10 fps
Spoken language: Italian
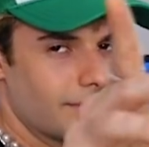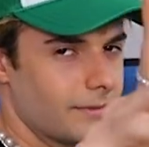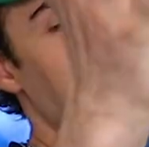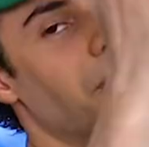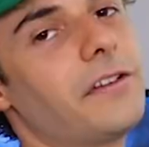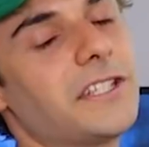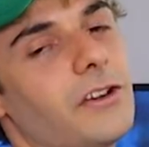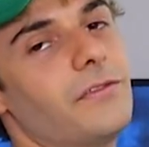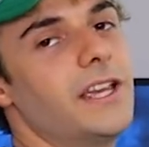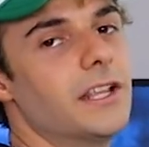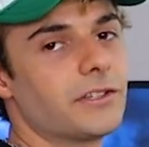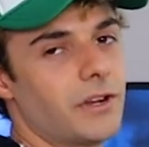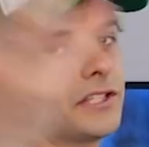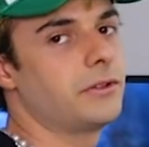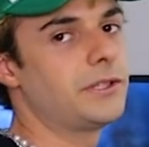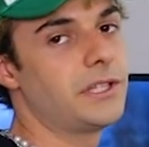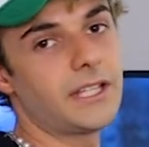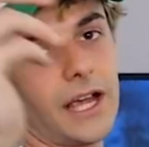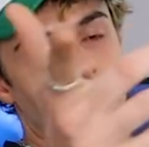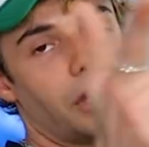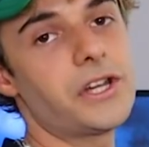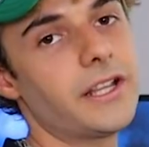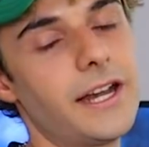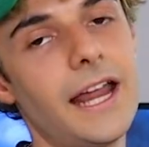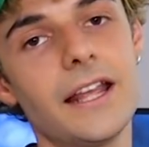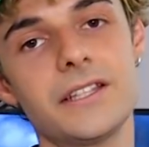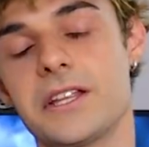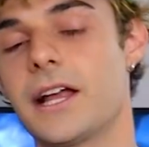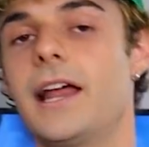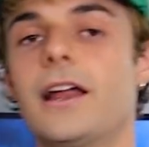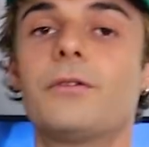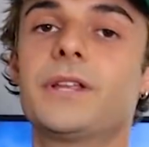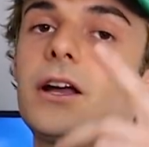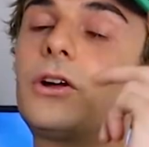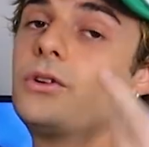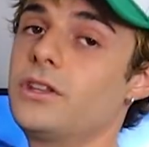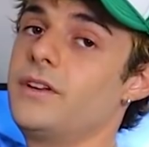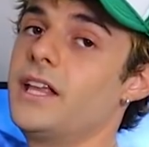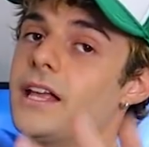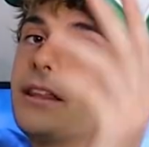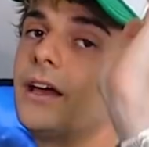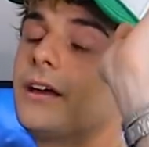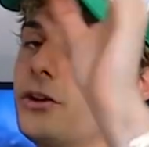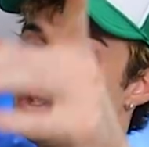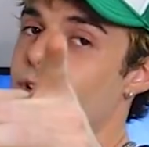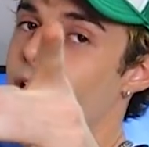Grazie per aver visto il video, se volete seguirci in anche oggi Andreati, iscrivetevi al canale, commentate, condividete e noi ci